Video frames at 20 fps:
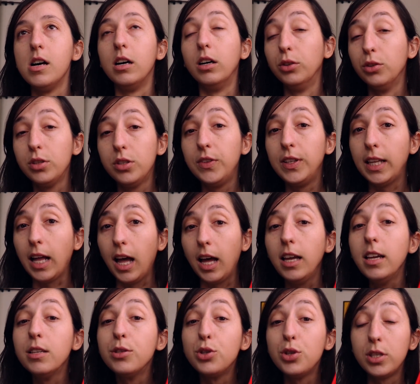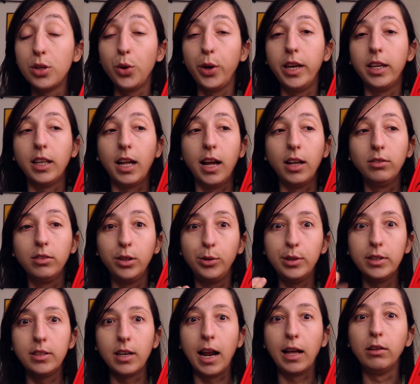anos finais de seu reinado, deu um
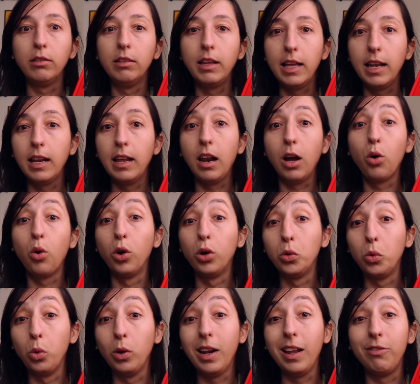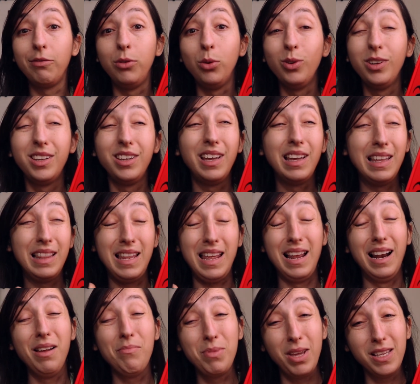estralo nela, ela acordou, ela viu que
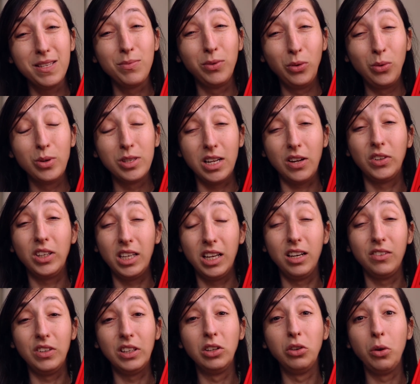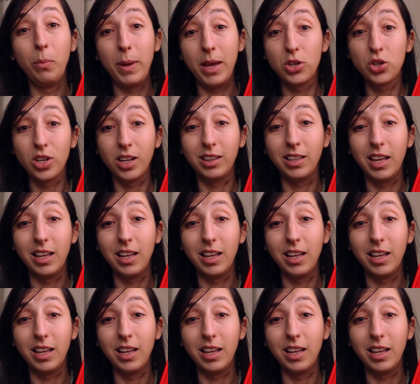ela mesma não gostava daquela vida doméstica